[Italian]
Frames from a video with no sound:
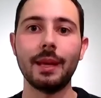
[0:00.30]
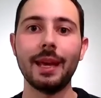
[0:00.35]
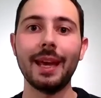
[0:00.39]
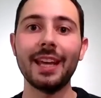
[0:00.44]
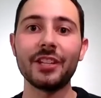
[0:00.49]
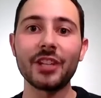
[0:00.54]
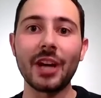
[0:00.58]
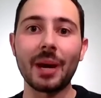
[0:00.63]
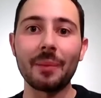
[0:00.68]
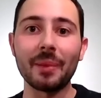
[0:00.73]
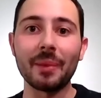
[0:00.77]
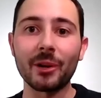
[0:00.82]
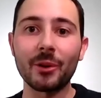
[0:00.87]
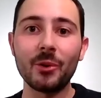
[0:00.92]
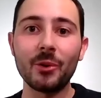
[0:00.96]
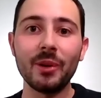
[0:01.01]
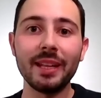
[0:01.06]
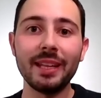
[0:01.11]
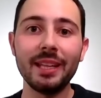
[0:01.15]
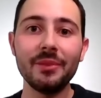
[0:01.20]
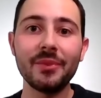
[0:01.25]
È già
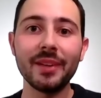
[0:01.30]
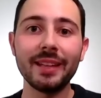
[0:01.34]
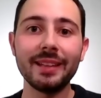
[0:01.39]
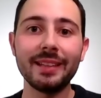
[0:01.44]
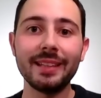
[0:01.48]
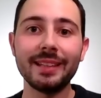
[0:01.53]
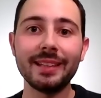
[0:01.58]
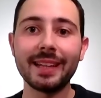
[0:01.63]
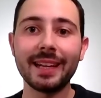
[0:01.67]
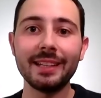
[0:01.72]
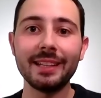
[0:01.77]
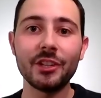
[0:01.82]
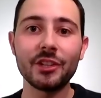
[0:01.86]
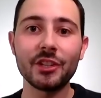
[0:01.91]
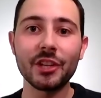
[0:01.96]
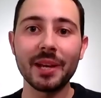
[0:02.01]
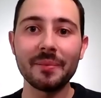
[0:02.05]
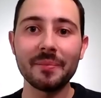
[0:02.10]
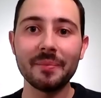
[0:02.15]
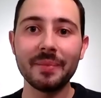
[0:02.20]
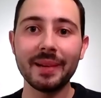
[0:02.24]
mercoledì 23
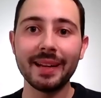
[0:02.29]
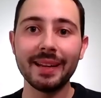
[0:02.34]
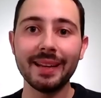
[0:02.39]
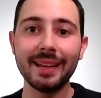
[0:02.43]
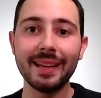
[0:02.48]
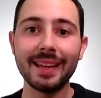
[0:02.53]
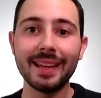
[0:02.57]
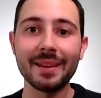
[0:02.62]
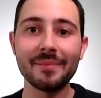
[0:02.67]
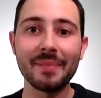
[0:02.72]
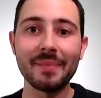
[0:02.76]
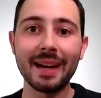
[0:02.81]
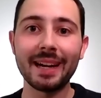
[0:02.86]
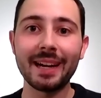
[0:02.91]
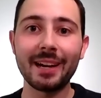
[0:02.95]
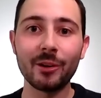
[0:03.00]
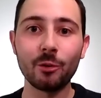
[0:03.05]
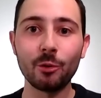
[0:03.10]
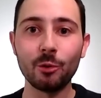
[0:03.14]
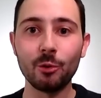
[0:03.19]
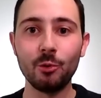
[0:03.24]
dicembre e
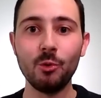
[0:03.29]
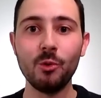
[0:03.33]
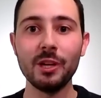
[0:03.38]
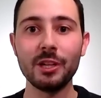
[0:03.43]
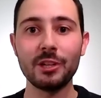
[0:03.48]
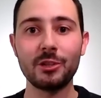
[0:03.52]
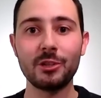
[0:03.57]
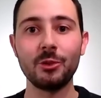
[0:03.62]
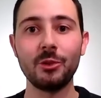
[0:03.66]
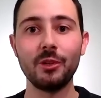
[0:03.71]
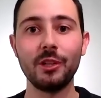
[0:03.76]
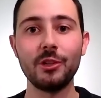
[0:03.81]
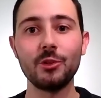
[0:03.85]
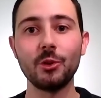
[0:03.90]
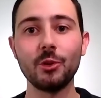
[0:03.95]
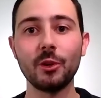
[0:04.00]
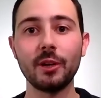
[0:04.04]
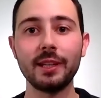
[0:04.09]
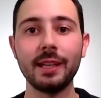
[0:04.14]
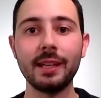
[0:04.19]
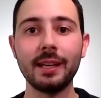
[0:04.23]
mancano due soli
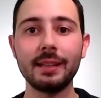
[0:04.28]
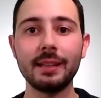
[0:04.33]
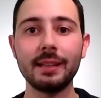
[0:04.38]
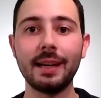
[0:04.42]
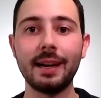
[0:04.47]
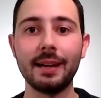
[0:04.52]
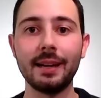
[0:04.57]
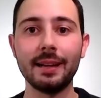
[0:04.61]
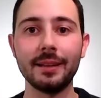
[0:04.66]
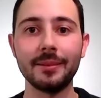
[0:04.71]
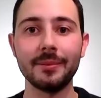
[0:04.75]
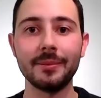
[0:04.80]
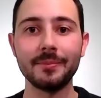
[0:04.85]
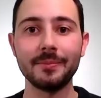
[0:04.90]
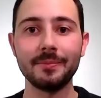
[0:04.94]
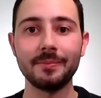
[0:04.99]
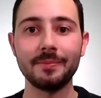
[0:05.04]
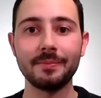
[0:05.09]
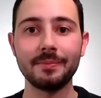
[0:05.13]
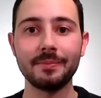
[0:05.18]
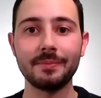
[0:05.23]
giorni a Natale.
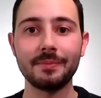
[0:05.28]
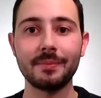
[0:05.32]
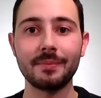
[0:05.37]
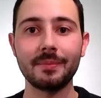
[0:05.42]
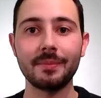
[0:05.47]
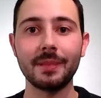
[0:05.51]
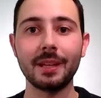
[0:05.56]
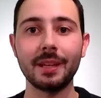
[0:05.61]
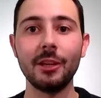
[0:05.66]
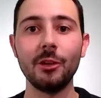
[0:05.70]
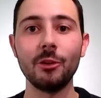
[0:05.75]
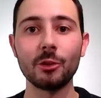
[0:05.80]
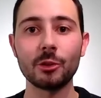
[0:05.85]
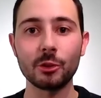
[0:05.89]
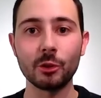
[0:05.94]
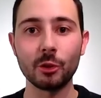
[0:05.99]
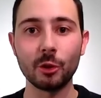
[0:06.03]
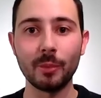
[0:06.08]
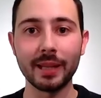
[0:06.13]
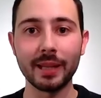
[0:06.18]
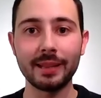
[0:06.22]
Io
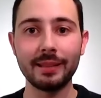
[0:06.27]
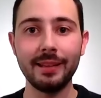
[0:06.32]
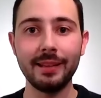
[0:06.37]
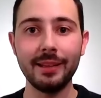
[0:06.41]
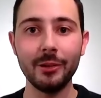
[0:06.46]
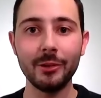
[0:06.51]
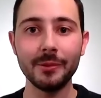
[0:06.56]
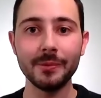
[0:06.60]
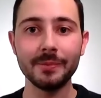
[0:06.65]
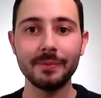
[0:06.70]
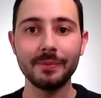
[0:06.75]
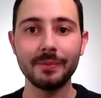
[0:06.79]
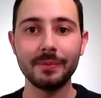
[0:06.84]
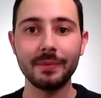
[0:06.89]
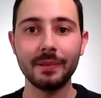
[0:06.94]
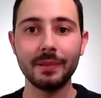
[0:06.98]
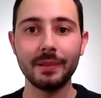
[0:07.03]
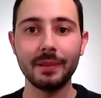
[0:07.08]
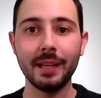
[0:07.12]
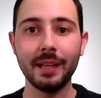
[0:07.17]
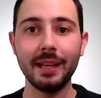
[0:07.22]
sono
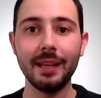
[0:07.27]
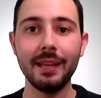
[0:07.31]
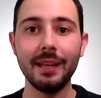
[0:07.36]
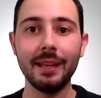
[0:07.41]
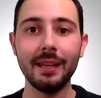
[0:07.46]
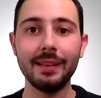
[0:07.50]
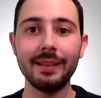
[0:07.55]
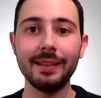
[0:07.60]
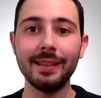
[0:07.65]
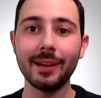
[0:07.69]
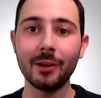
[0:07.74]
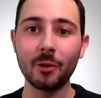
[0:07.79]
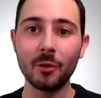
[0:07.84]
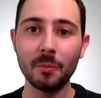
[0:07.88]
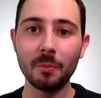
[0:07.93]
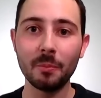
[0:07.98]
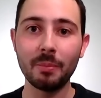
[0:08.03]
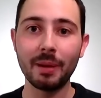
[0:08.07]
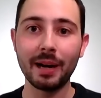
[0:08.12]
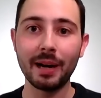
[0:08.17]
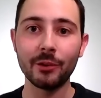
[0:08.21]
Matteo e ti
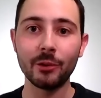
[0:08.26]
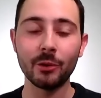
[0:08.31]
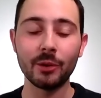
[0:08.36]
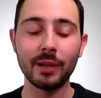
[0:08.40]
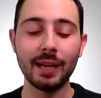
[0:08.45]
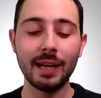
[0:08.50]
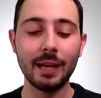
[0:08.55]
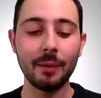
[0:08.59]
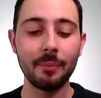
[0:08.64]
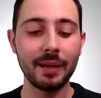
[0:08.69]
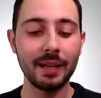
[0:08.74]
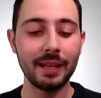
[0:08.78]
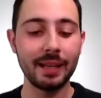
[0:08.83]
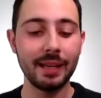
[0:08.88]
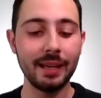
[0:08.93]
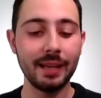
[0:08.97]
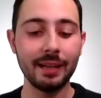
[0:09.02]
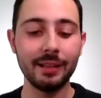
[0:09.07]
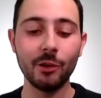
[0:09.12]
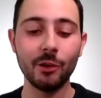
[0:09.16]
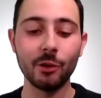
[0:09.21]
accompagno nella
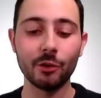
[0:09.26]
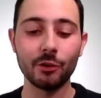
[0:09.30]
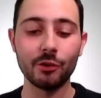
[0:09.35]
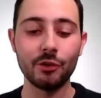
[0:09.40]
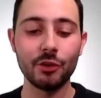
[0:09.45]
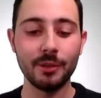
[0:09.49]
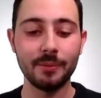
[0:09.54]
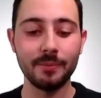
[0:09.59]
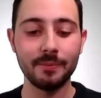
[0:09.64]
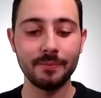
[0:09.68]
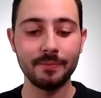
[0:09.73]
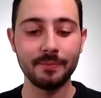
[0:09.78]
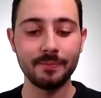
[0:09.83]
preghiera di oggi.